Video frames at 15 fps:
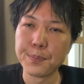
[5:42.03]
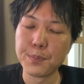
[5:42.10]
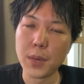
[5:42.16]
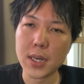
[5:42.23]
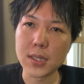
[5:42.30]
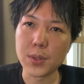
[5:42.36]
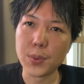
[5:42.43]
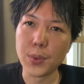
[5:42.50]

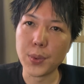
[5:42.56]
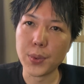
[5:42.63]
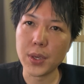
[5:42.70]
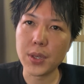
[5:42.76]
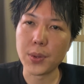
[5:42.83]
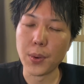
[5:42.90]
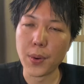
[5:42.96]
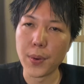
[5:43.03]
まあその頼
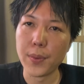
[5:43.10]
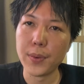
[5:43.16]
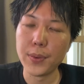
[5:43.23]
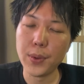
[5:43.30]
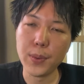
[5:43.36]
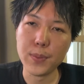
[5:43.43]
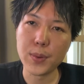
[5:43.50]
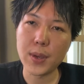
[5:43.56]
人
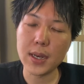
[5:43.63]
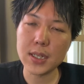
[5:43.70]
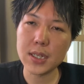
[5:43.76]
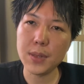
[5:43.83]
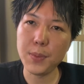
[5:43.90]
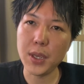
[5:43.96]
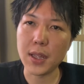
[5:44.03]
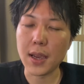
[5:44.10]
の
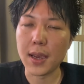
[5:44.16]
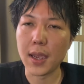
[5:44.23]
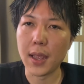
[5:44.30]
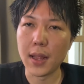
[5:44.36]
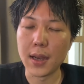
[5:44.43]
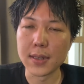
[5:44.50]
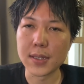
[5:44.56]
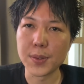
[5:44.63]
昔みた
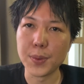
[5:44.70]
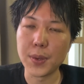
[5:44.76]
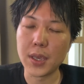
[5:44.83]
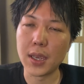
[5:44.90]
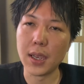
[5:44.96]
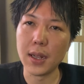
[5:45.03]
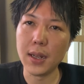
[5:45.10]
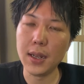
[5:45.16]
いな、その
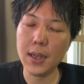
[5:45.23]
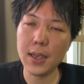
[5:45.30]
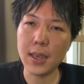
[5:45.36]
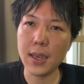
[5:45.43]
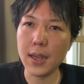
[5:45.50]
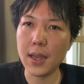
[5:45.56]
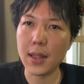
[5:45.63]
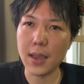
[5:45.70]

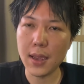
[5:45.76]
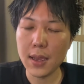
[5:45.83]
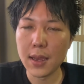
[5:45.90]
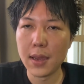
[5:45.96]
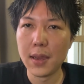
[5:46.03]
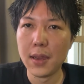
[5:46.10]
キレキレで、